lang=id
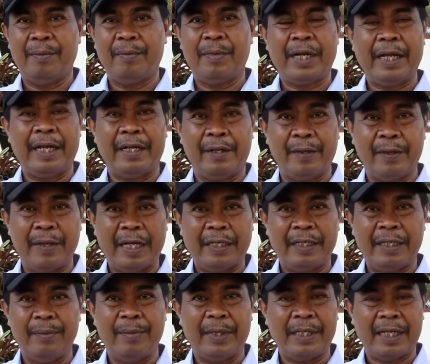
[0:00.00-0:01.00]

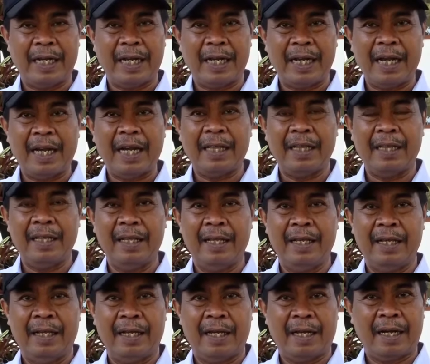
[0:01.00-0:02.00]
mengedukasi masyarakat
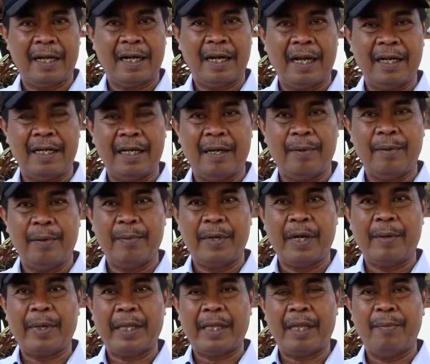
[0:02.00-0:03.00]
karena ada
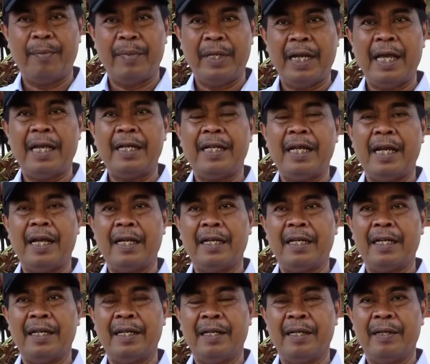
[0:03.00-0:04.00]
beberapa tampilan
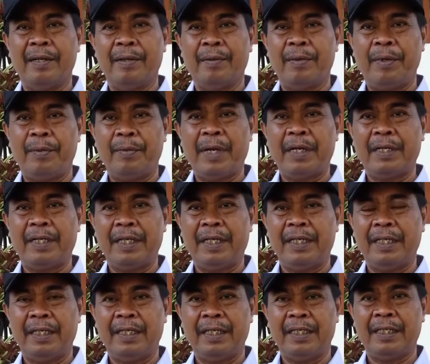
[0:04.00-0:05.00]
yang memang
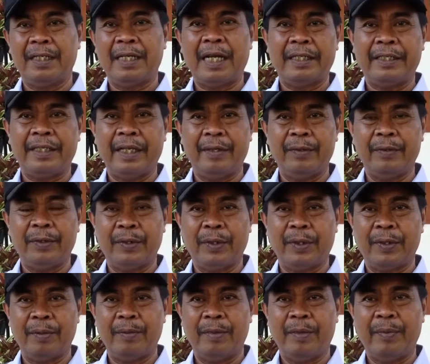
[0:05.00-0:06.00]
disengaja
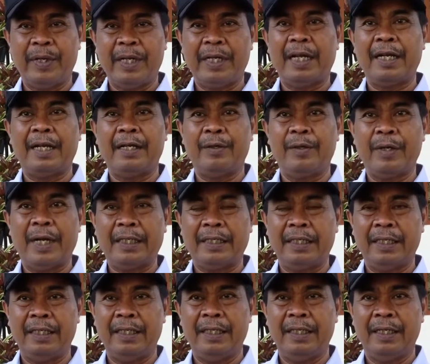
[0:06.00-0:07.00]
untuk memberikan
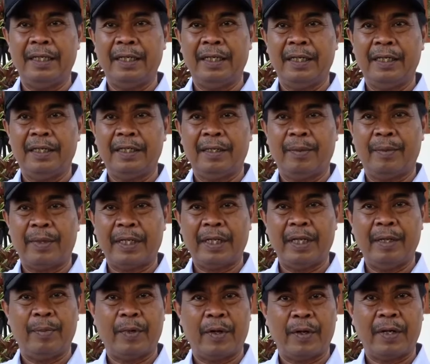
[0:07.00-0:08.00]
edukasi
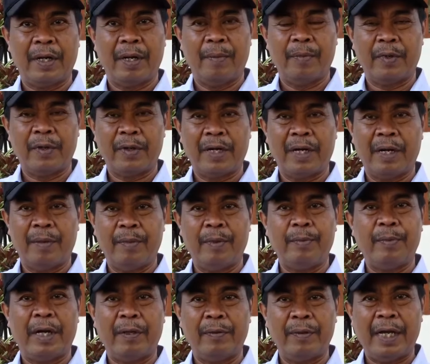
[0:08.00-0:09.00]
seperti program-program
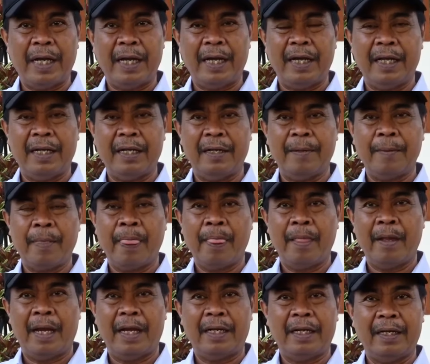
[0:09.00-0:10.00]
pembangunan,
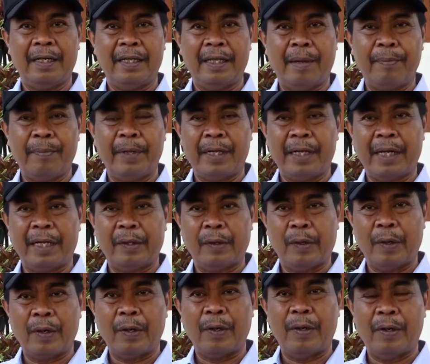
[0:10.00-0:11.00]
ada ditampilkan
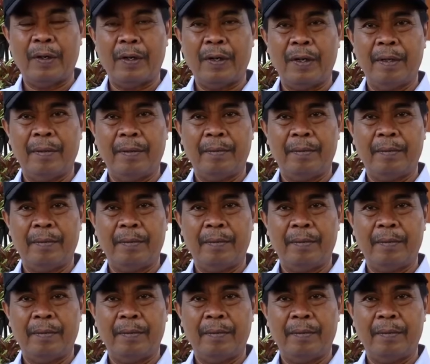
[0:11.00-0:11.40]
tokoh